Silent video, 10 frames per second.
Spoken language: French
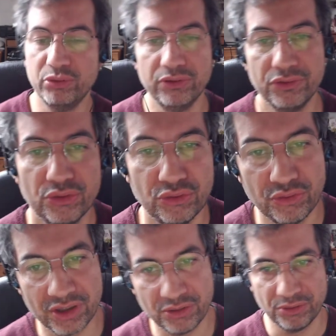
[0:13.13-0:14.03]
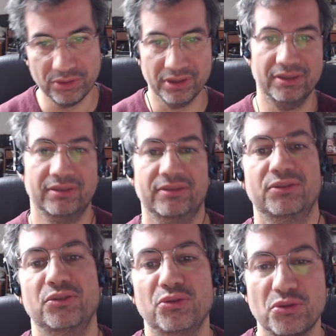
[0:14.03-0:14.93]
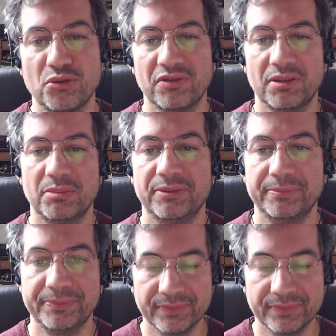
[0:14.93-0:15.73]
pluvieux, nuageux du 11 novembre.